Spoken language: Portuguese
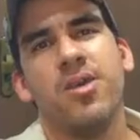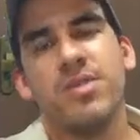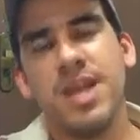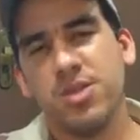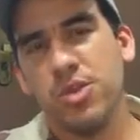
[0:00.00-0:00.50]

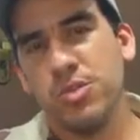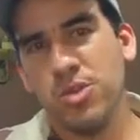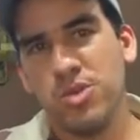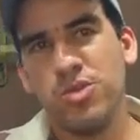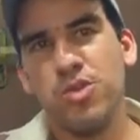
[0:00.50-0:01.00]
Convidar todo
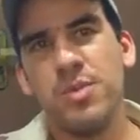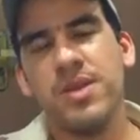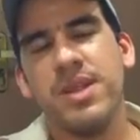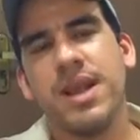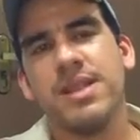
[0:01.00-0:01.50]
mundo,
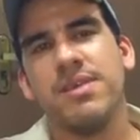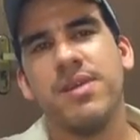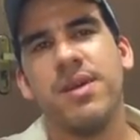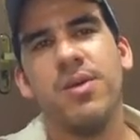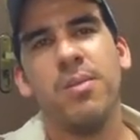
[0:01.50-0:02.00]
domingo de
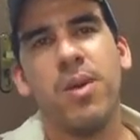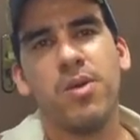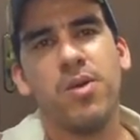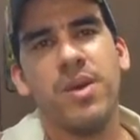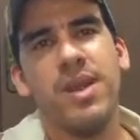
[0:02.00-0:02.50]
carnaval,
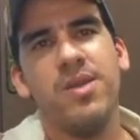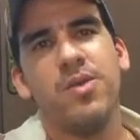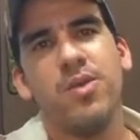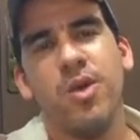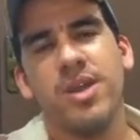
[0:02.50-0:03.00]
Bloco
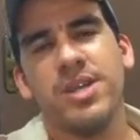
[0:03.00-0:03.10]
Coelho, o